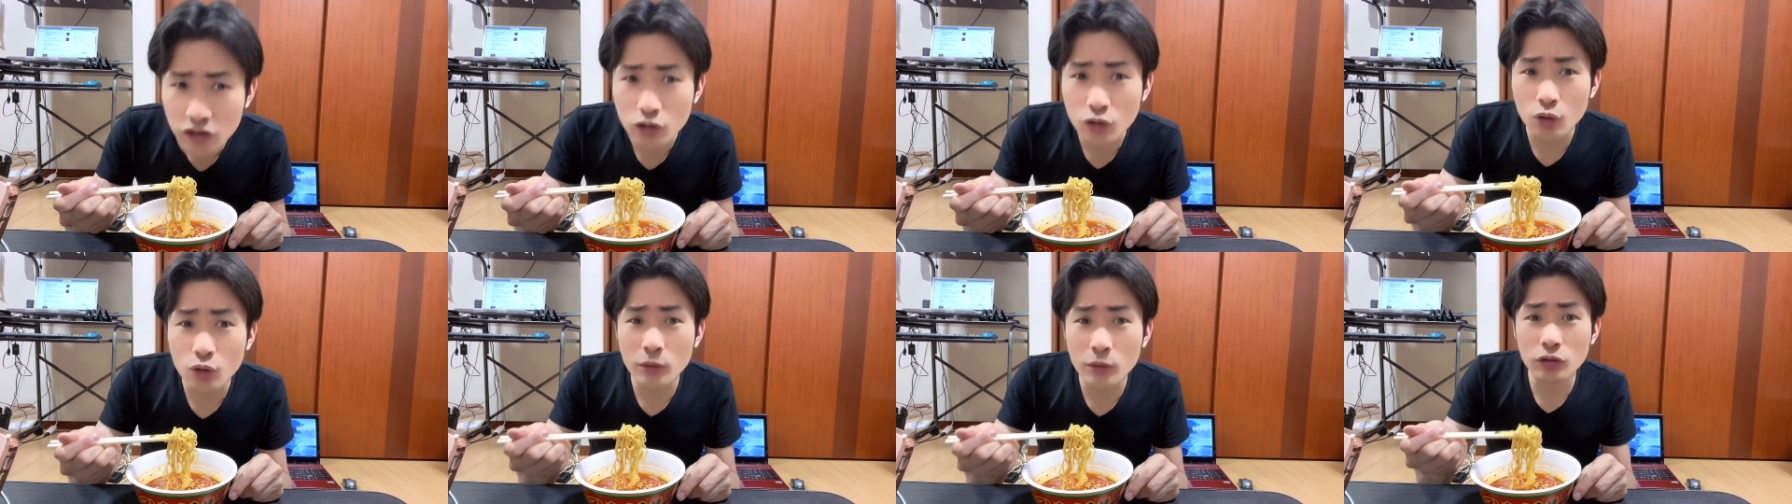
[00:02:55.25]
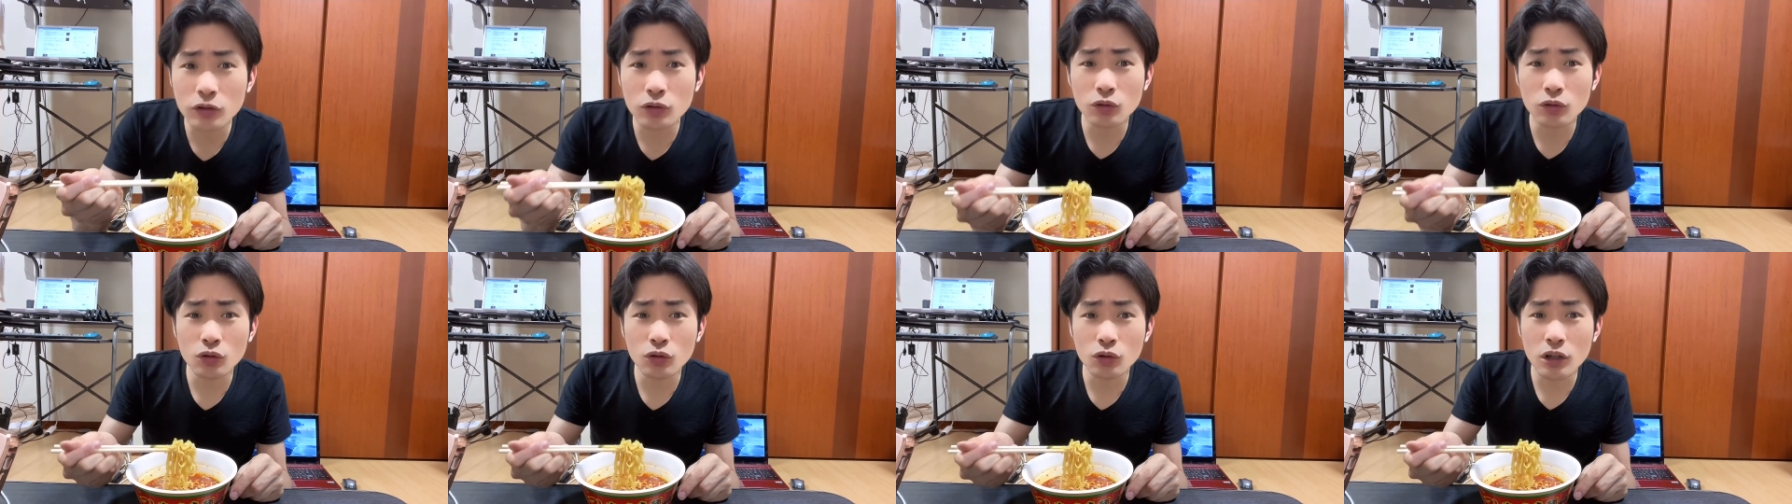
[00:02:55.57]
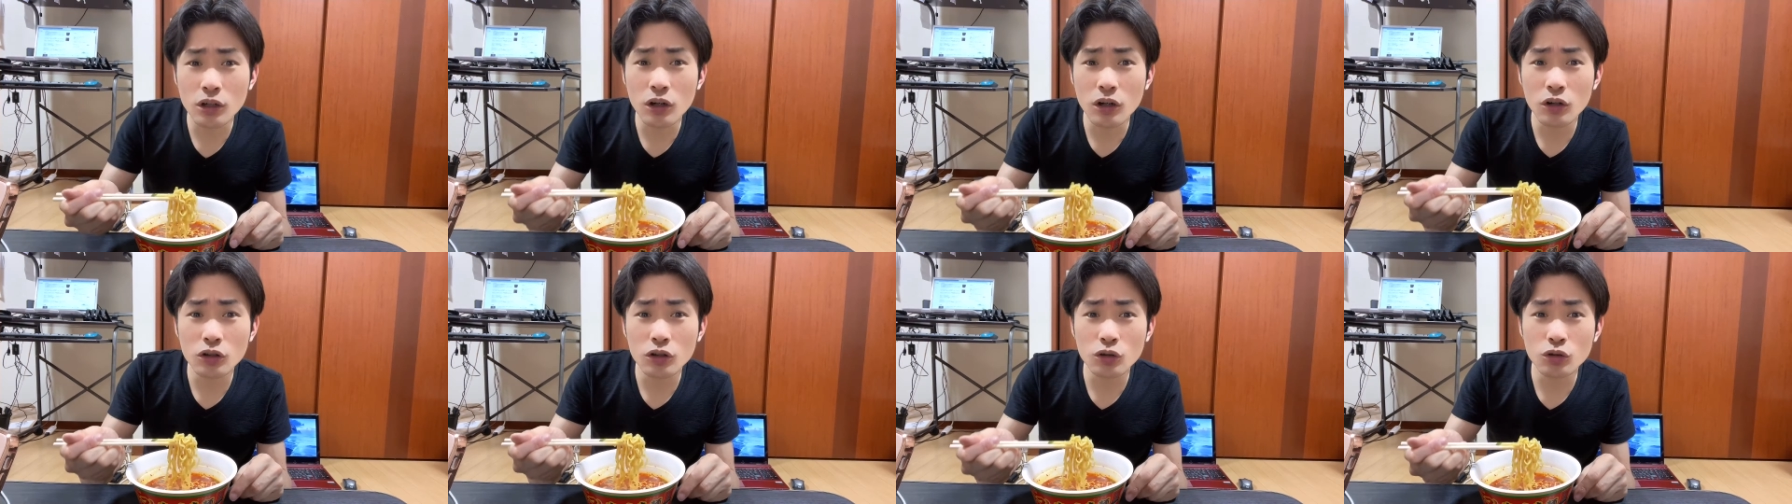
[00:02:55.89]
トマトの香
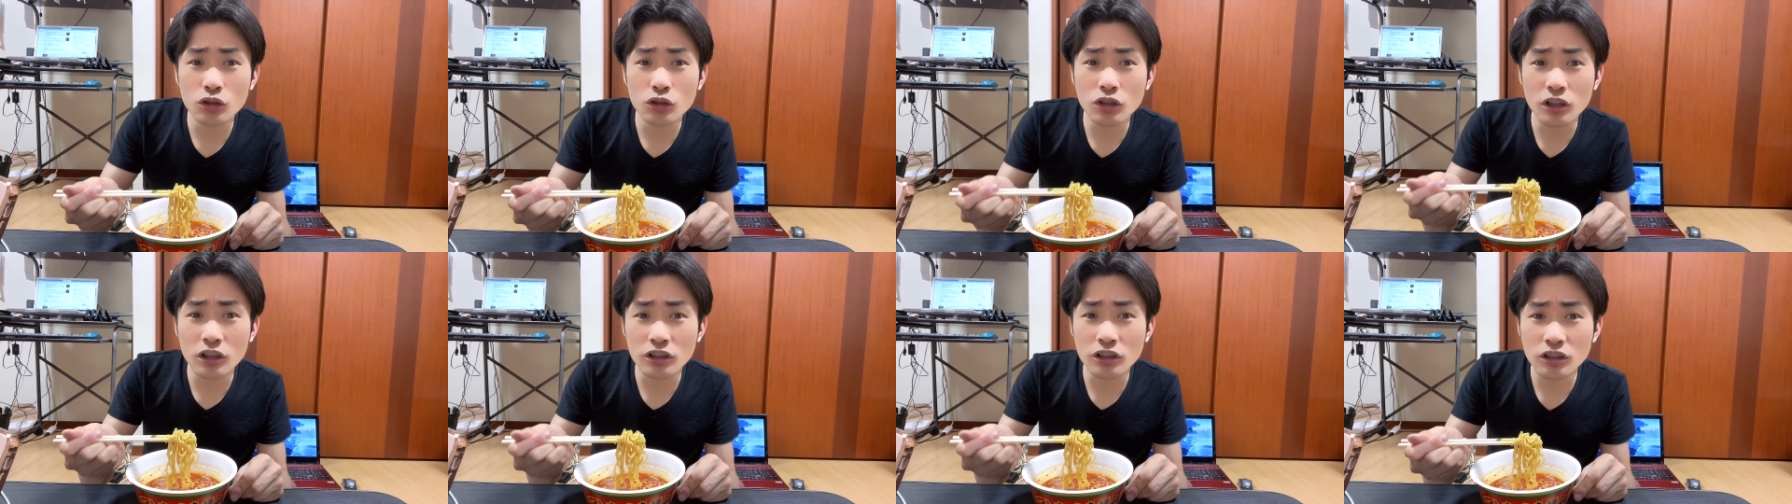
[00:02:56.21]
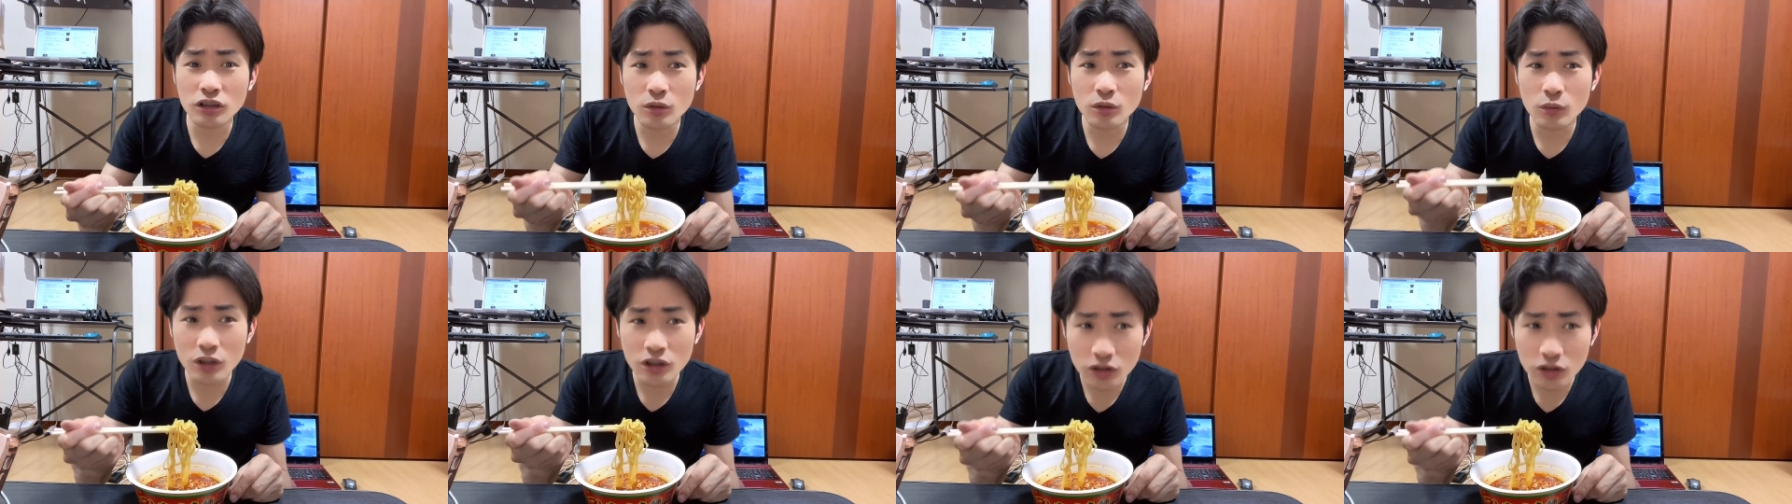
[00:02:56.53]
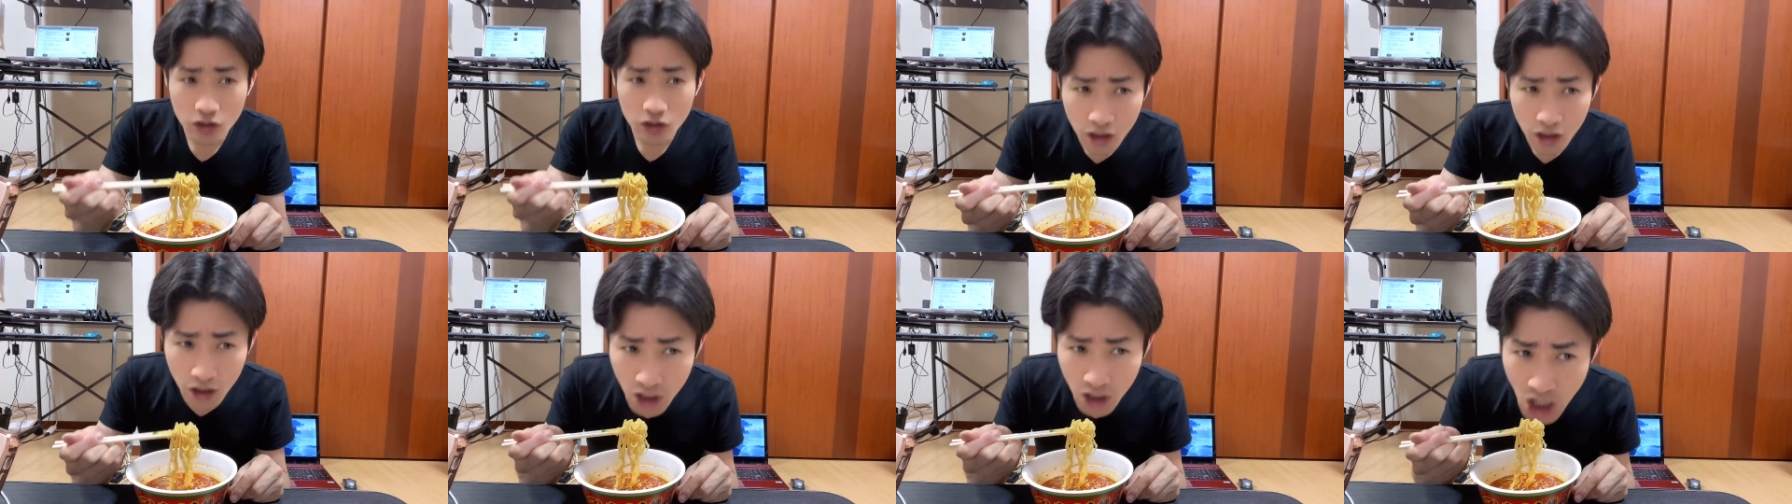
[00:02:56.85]
りを効かせてます
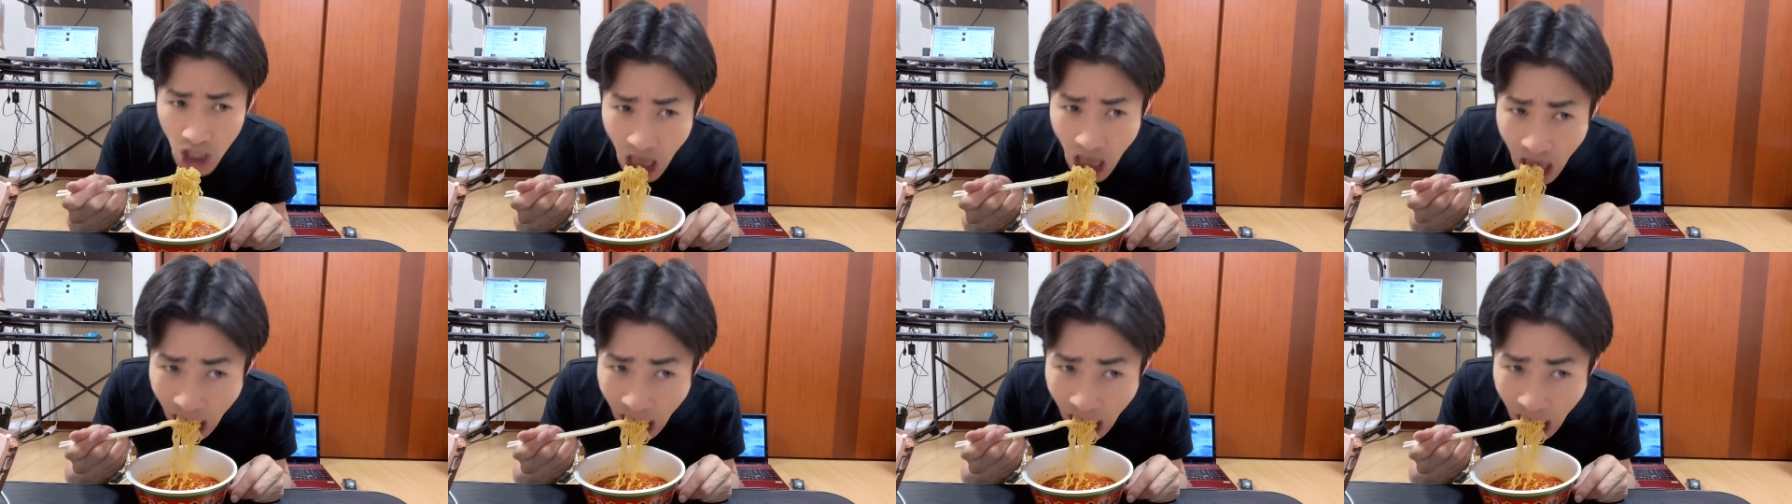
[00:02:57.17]
ね。